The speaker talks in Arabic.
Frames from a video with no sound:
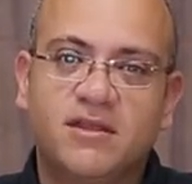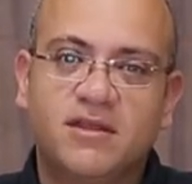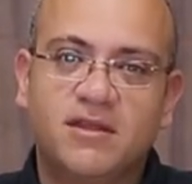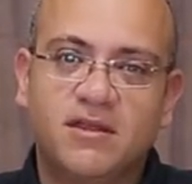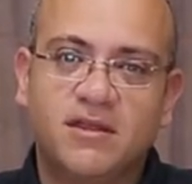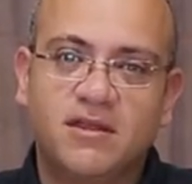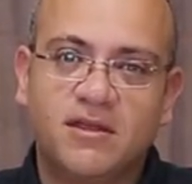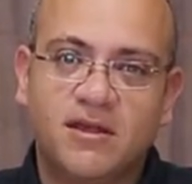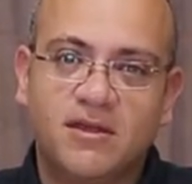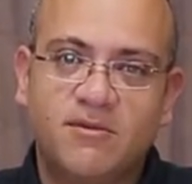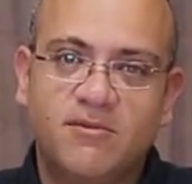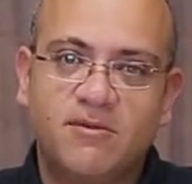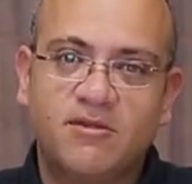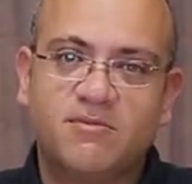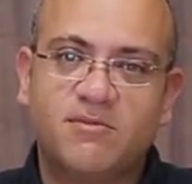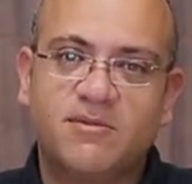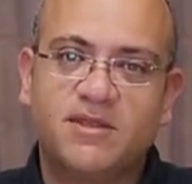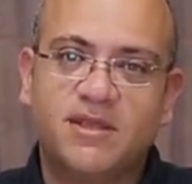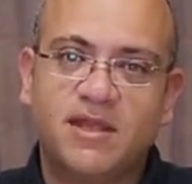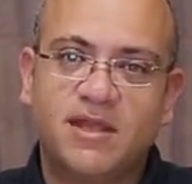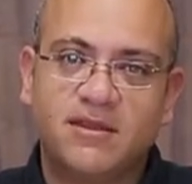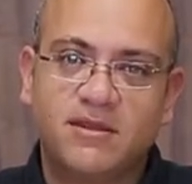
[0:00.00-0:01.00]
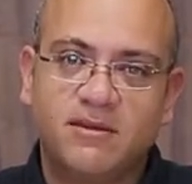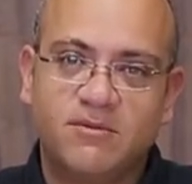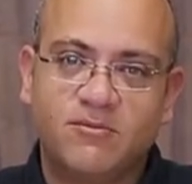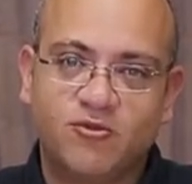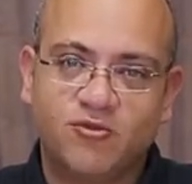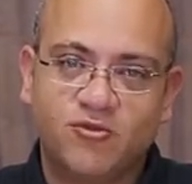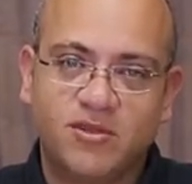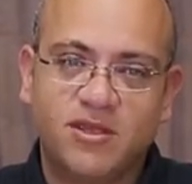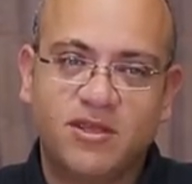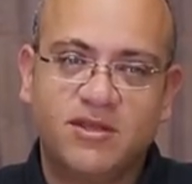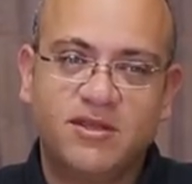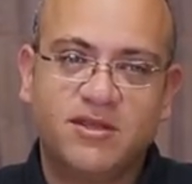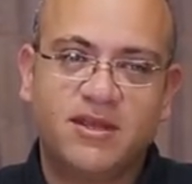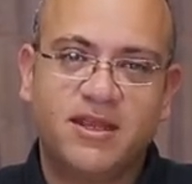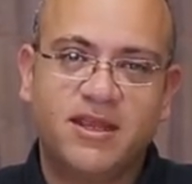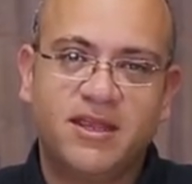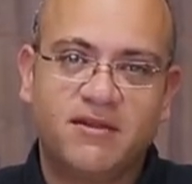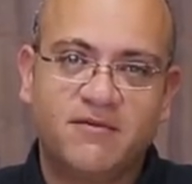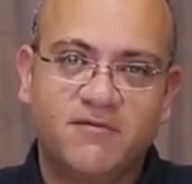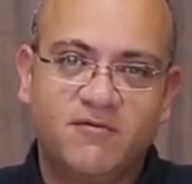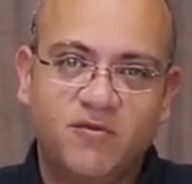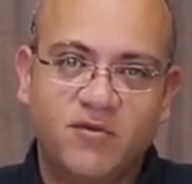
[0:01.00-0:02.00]
الانقباض بتاعه البطين اللي
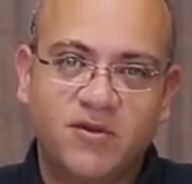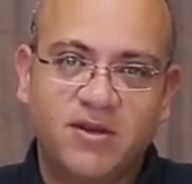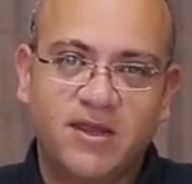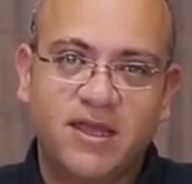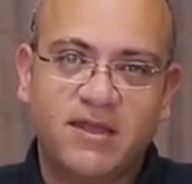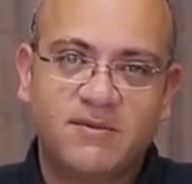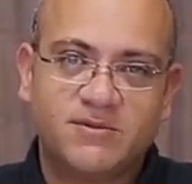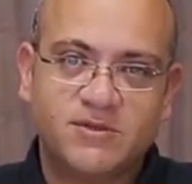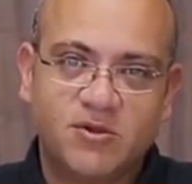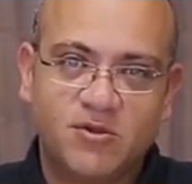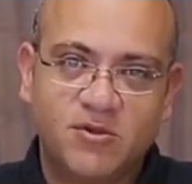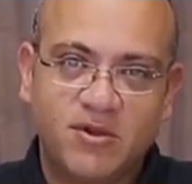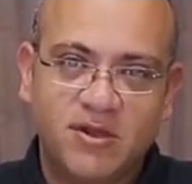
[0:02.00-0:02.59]
هي فوق ال